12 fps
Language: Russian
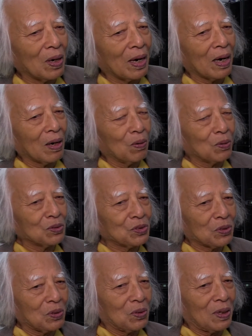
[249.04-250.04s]
профессор
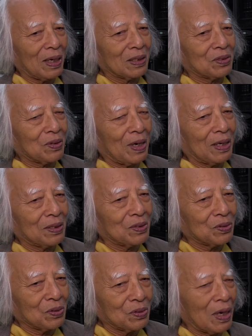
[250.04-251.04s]
также участвует,
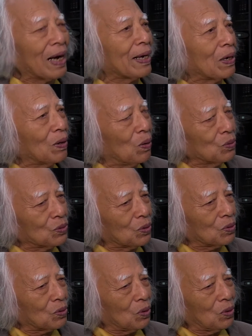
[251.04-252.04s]
эм, работает с
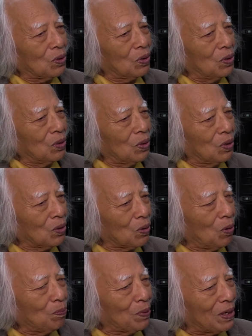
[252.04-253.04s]
людьми из
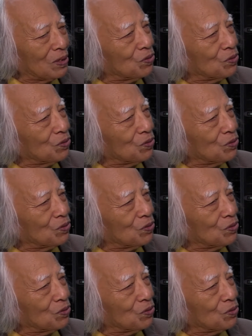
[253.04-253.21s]
эксперимента